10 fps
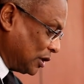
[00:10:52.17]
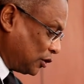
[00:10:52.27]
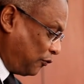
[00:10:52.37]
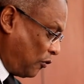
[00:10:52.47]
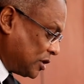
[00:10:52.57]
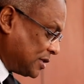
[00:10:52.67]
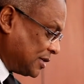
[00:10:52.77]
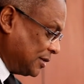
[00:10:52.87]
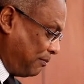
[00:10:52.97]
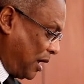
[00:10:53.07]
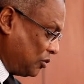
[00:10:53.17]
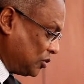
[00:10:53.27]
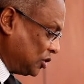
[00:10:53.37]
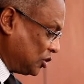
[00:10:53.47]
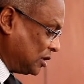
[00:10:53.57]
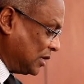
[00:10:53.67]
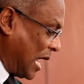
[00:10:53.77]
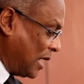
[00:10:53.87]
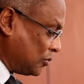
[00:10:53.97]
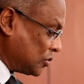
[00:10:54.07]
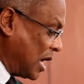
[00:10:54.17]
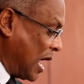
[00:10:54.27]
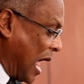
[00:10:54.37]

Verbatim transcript: das forças e meios destinados